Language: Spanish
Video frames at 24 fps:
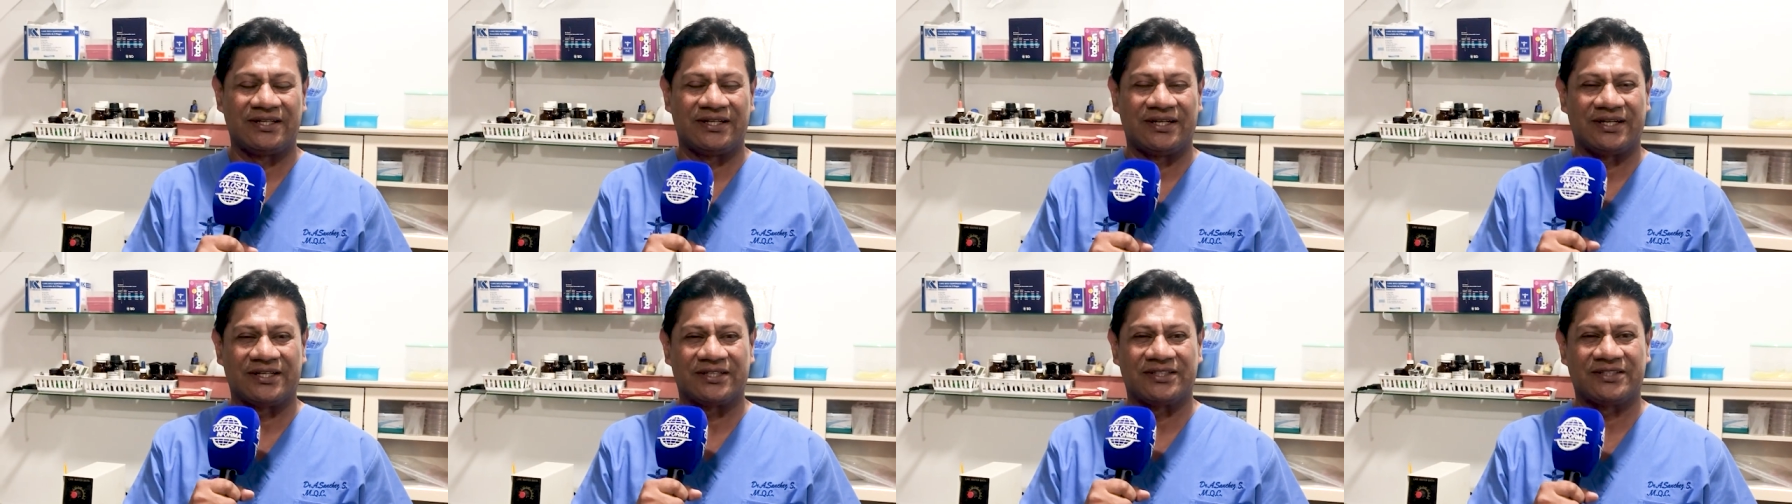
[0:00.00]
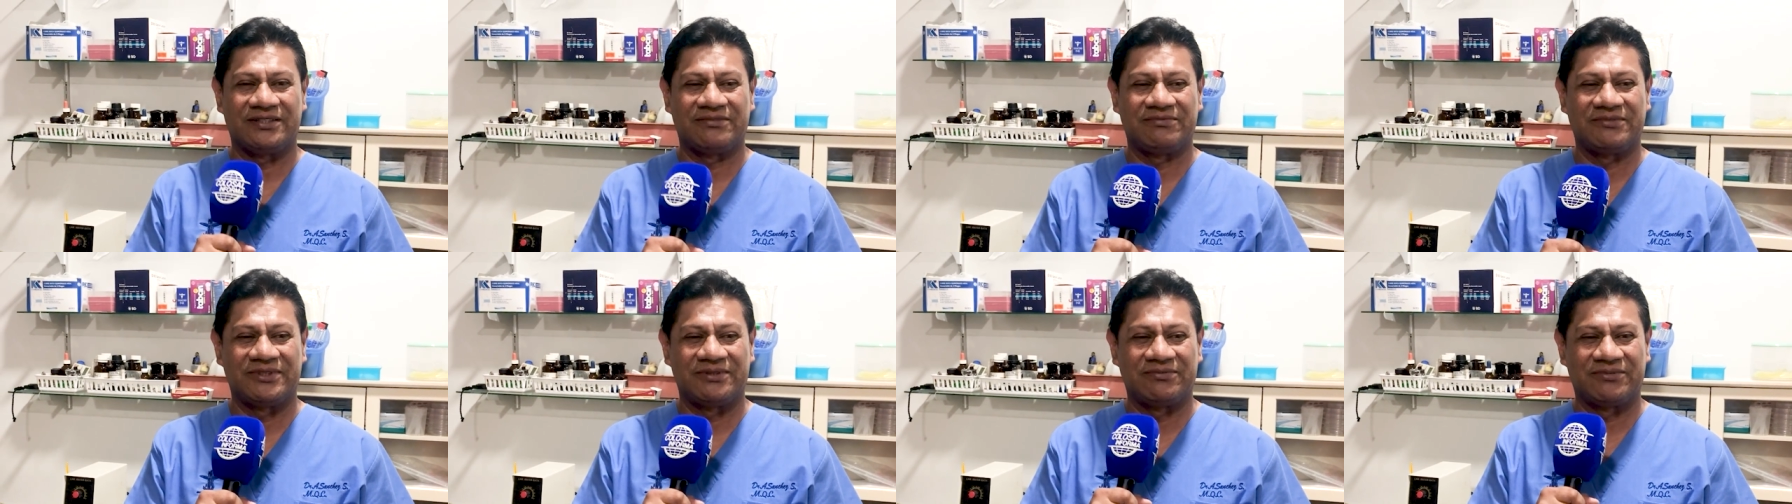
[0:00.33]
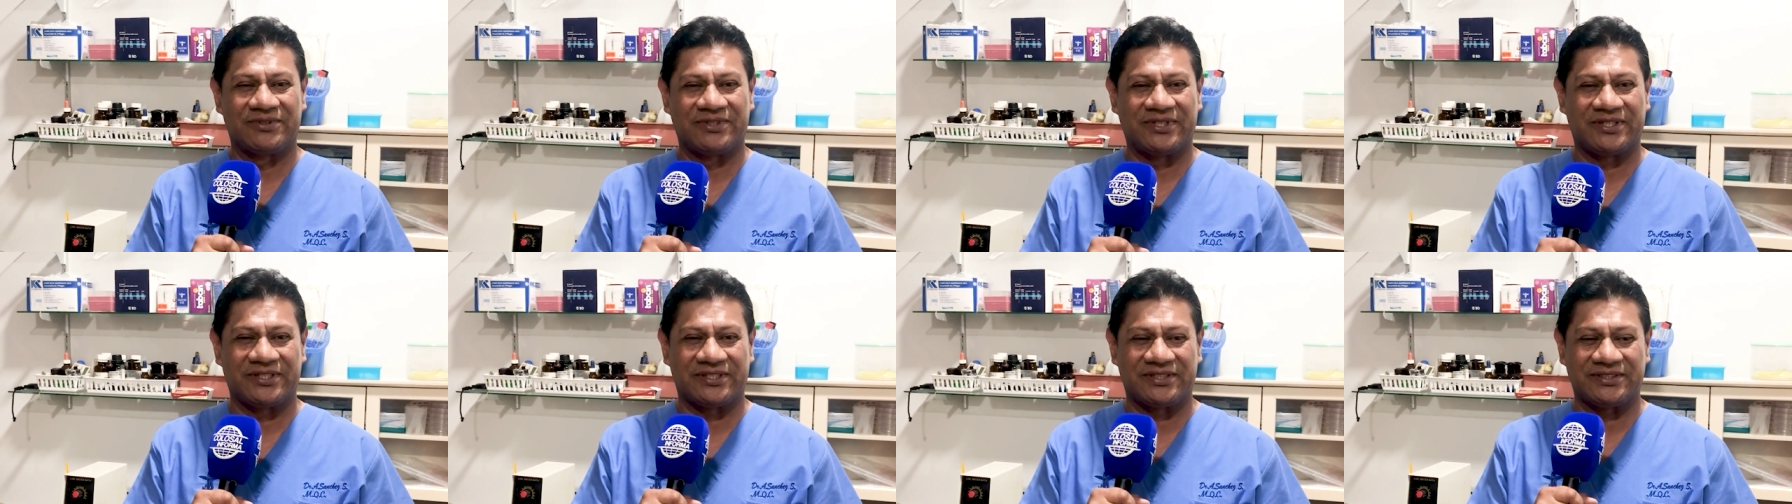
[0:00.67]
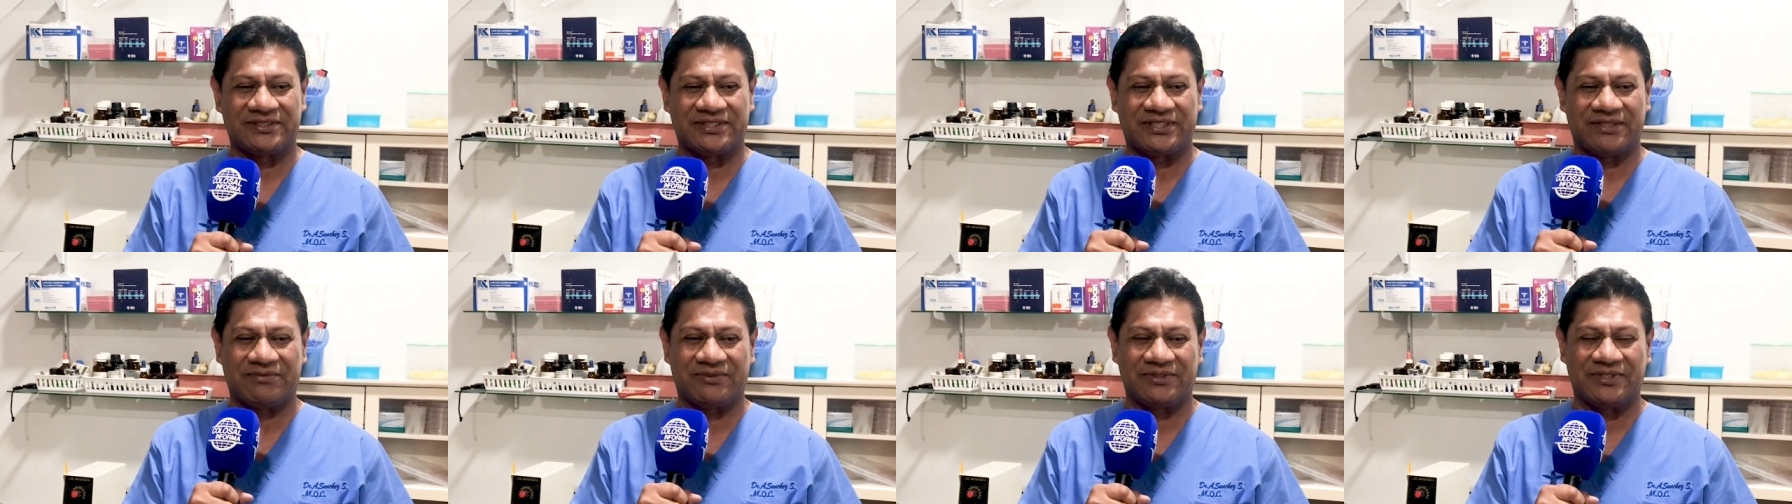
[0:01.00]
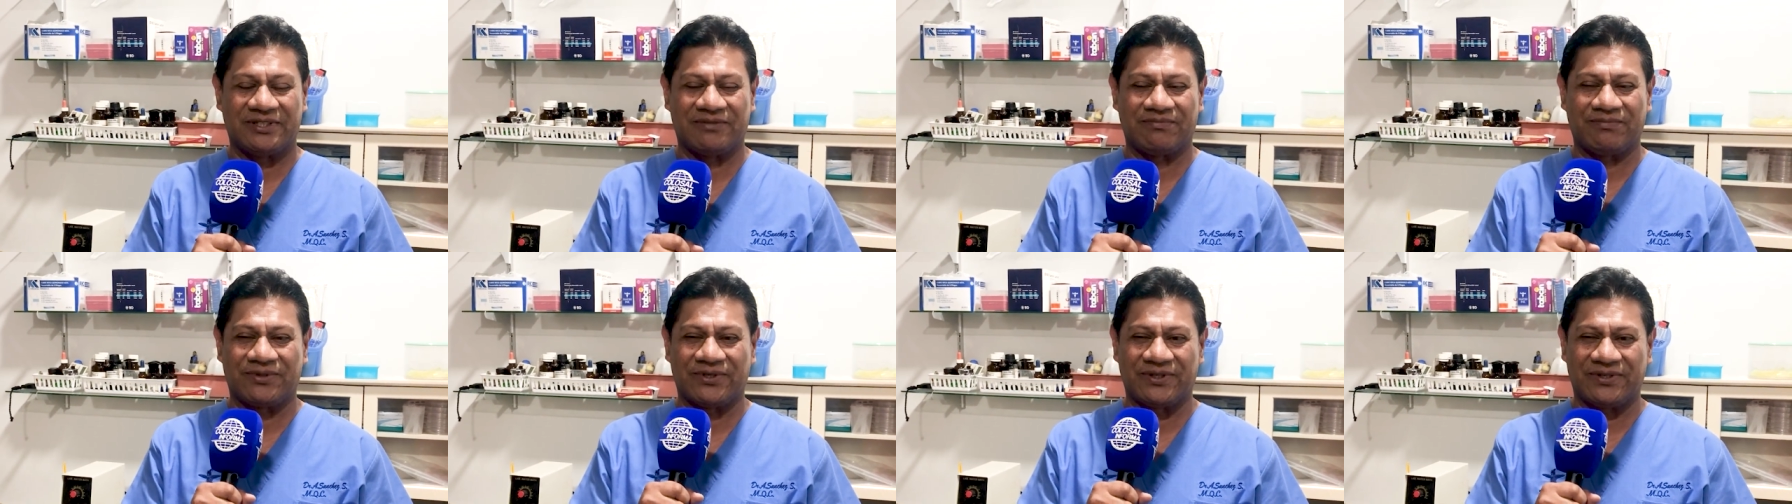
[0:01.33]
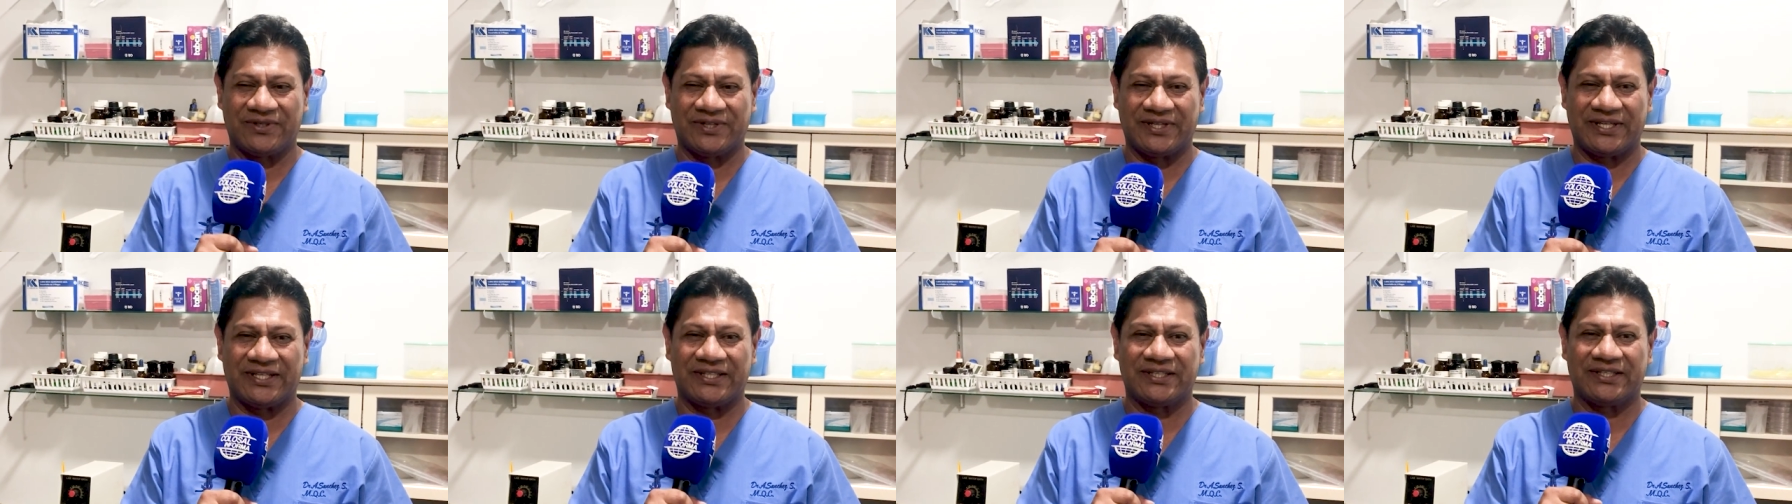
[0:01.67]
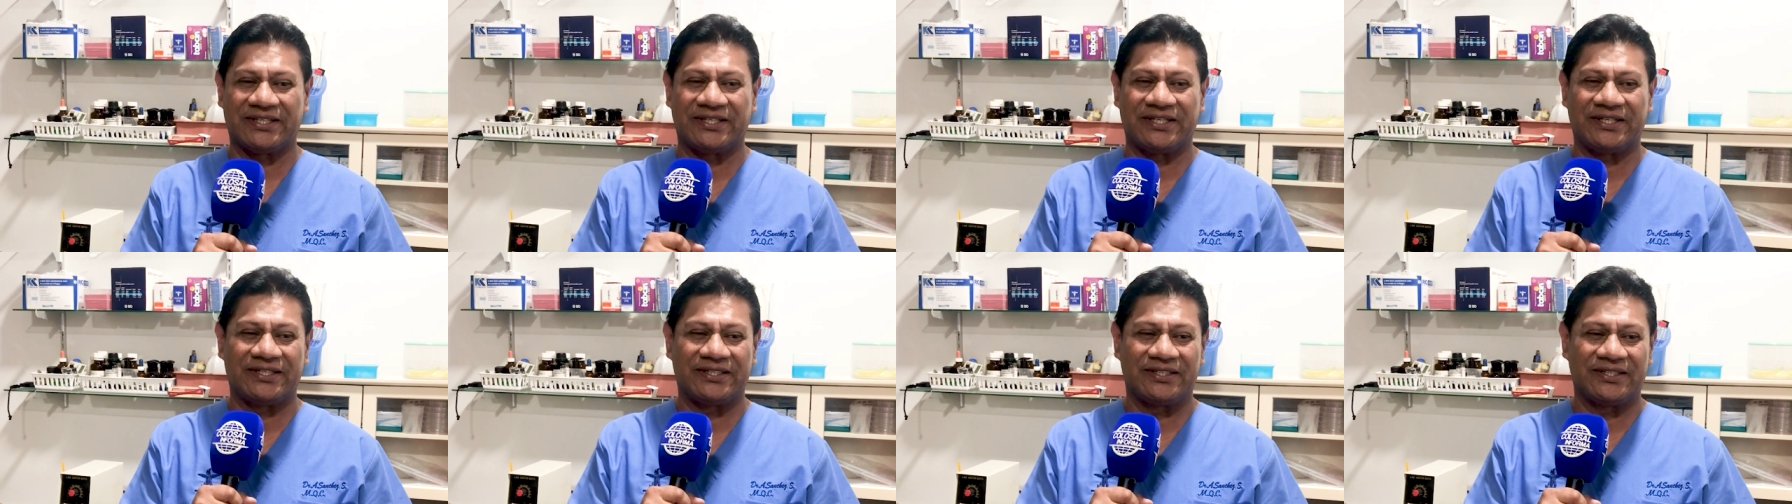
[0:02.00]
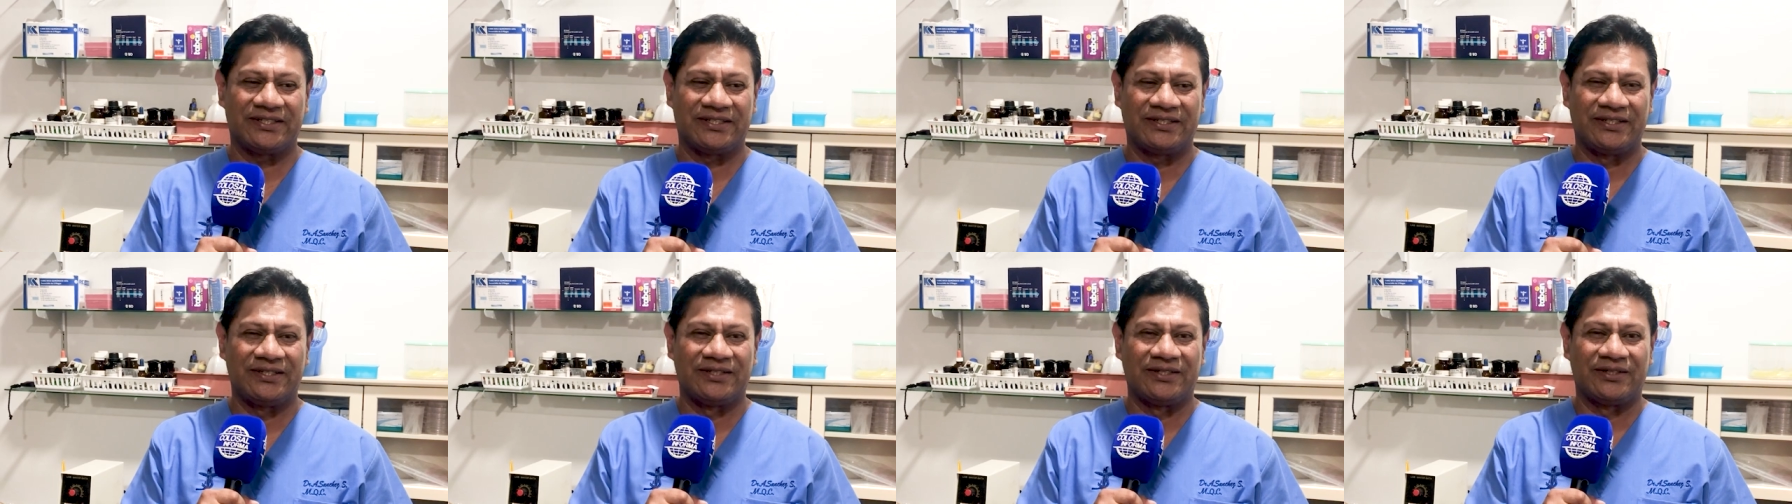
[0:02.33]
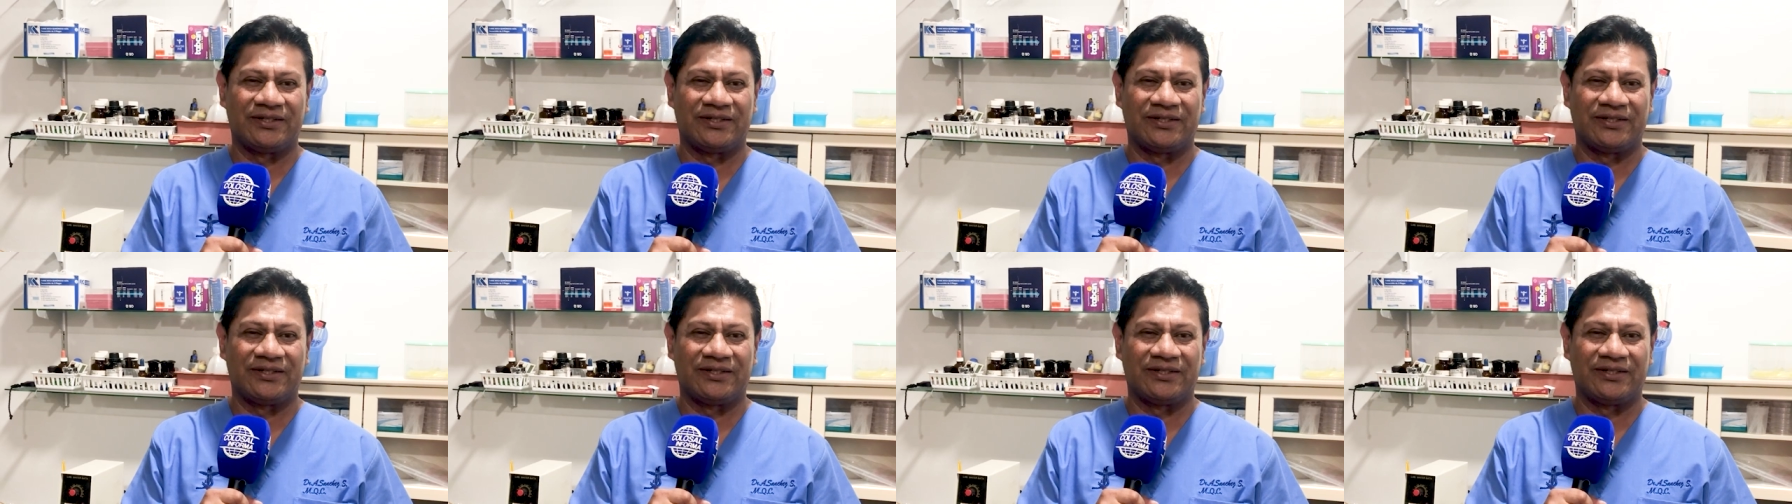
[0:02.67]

Aquí mismo le realizamos la prueba de ADN.